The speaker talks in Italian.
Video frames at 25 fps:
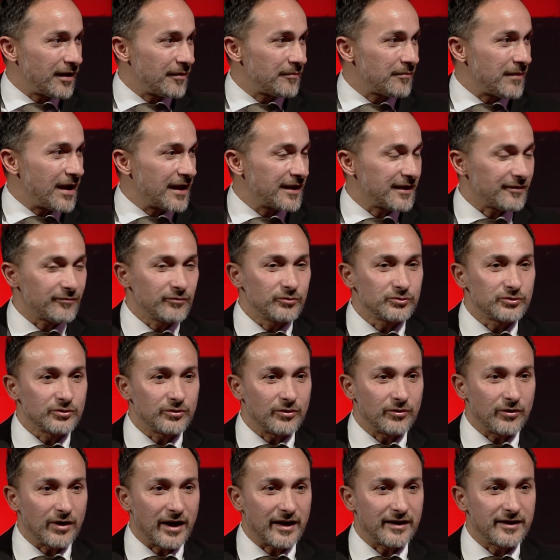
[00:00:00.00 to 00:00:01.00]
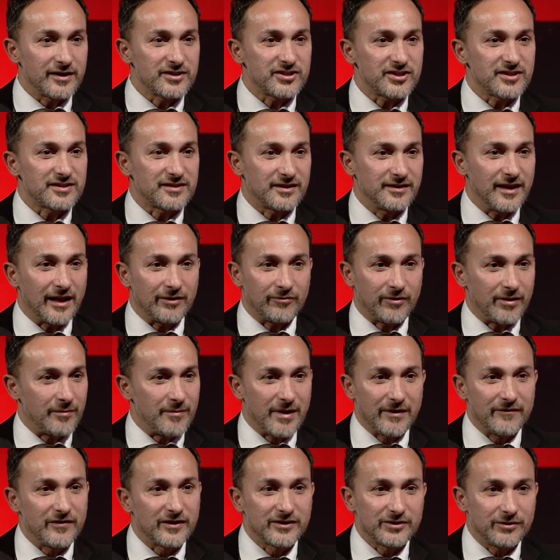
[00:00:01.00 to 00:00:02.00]
non ha mai avuto la necessità, non ha
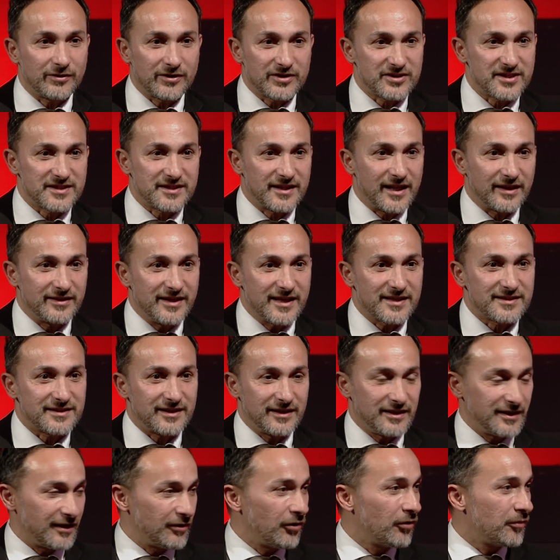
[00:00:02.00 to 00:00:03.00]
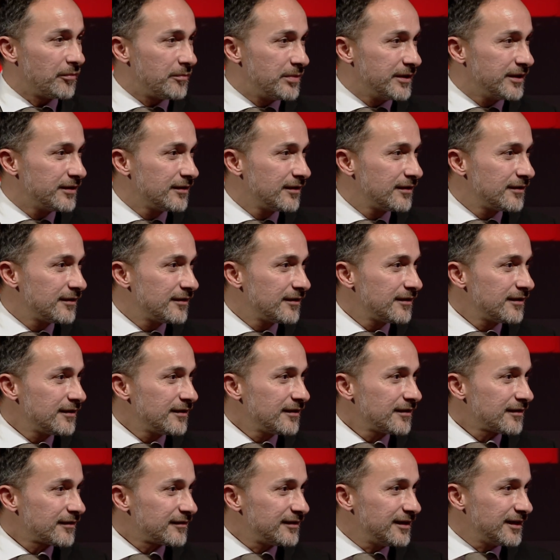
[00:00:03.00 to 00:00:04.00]
mai avvertito la necessità di essere da lobby,
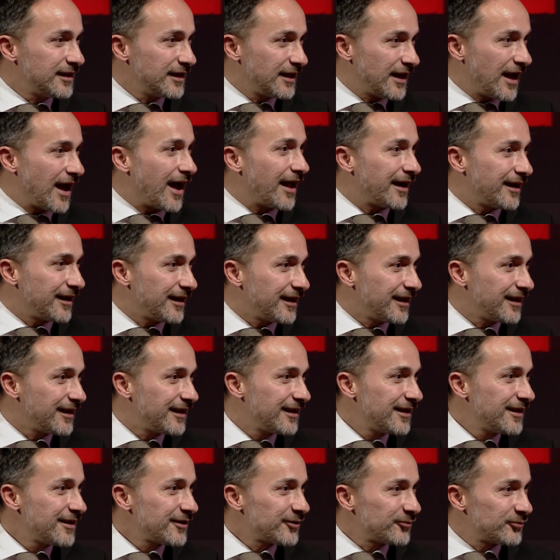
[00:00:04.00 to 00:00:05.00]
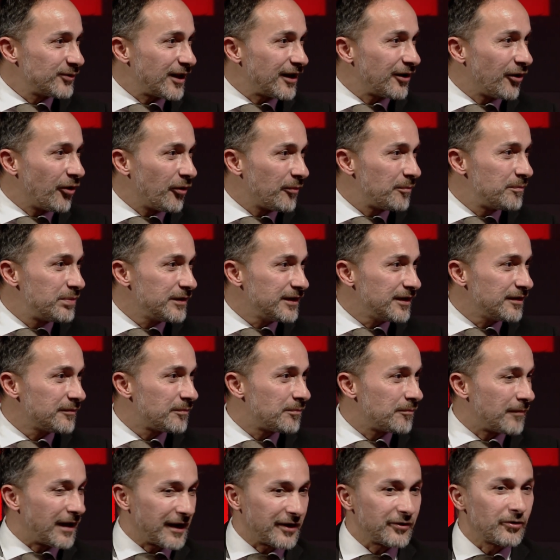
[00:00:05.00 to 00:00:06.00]
di creare una
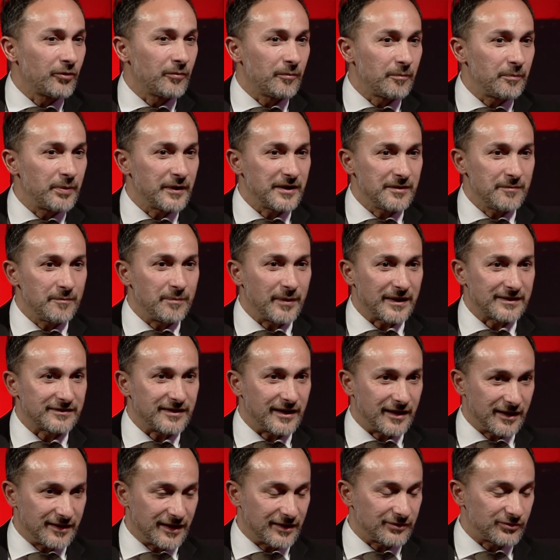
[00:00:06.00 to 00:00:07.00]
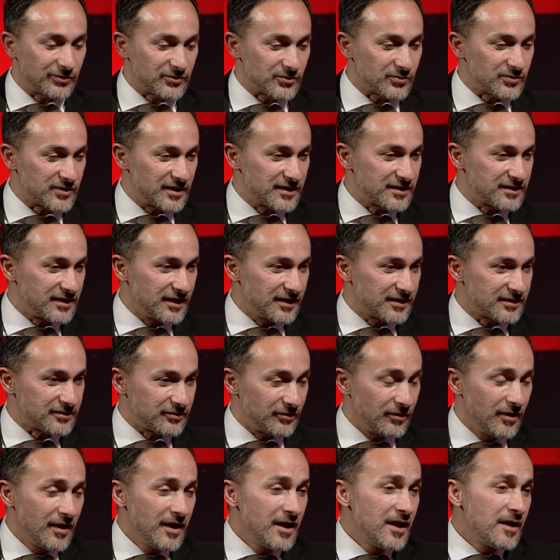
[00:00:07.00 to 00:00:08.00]
lobby ma non per impattare tanto su se
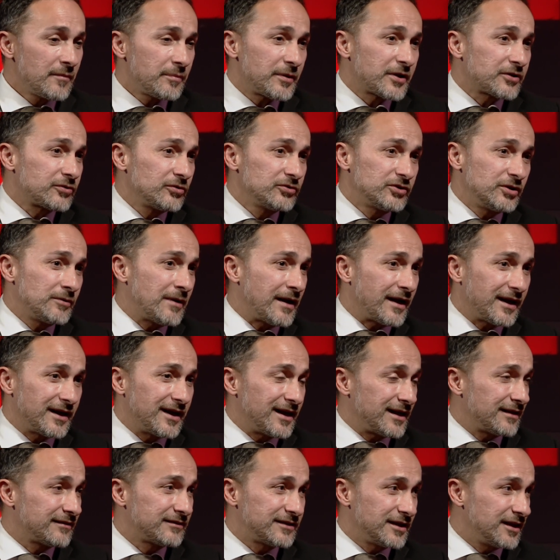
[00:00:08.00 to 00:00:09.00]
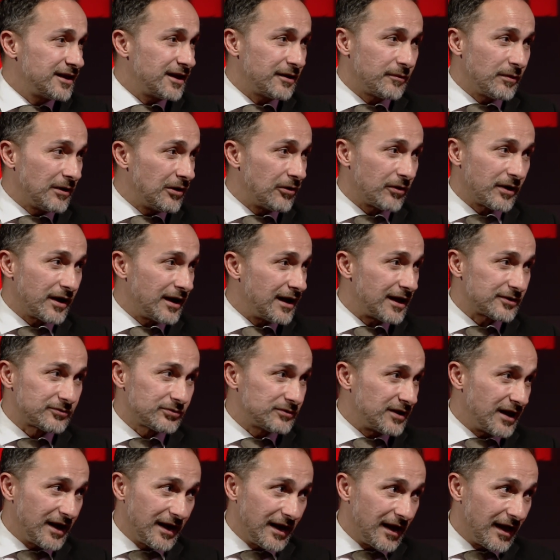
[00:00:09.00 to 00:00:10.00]
stesso, per continuare a garantire quello che è la
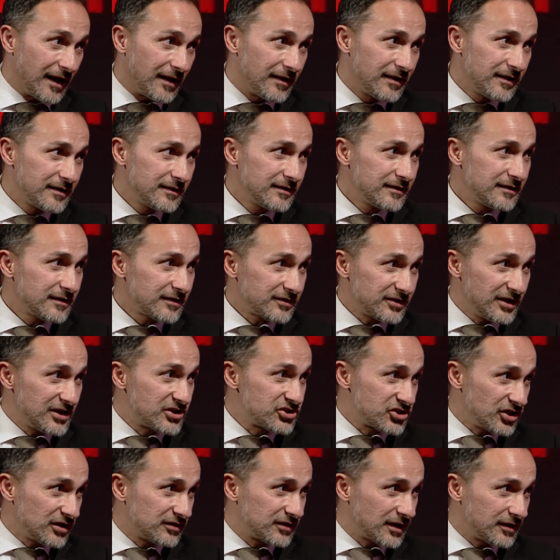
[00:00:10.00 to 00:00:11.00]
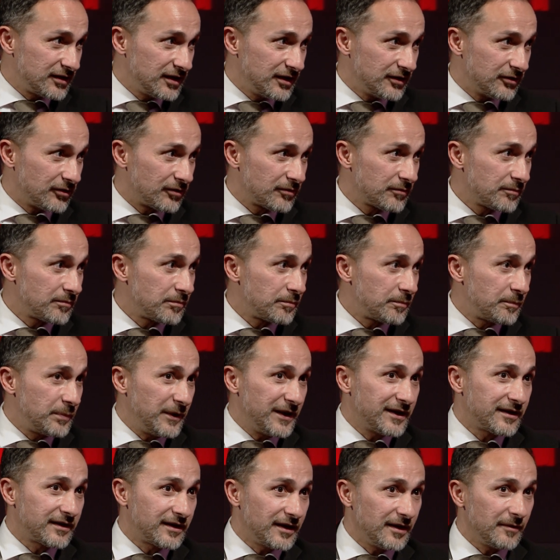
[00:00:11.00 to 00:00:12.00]
tutela del cittadino.
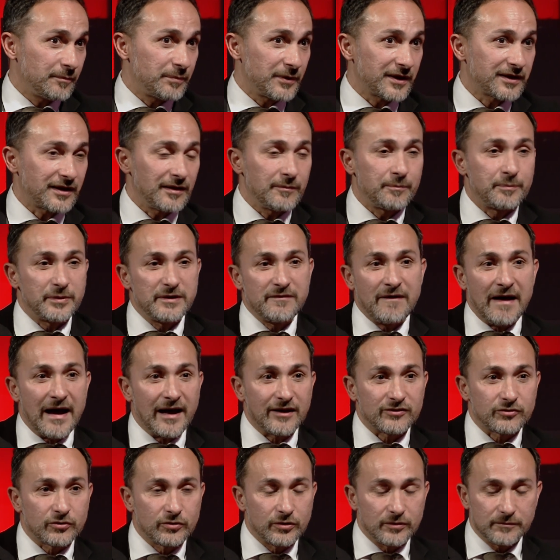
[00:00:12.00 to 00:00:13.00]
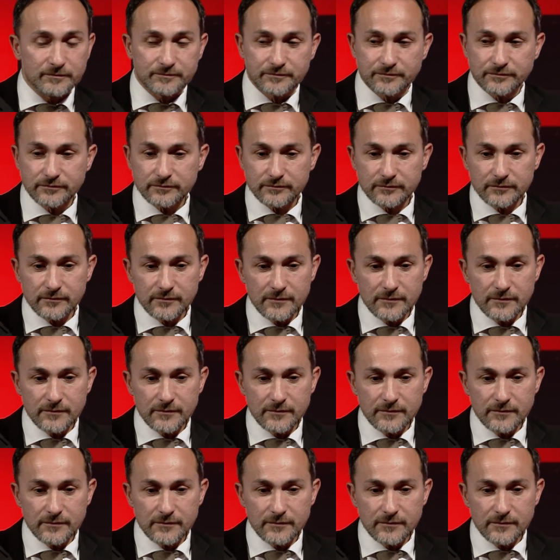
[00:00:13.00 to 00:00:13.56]
Perché? Perché il privato,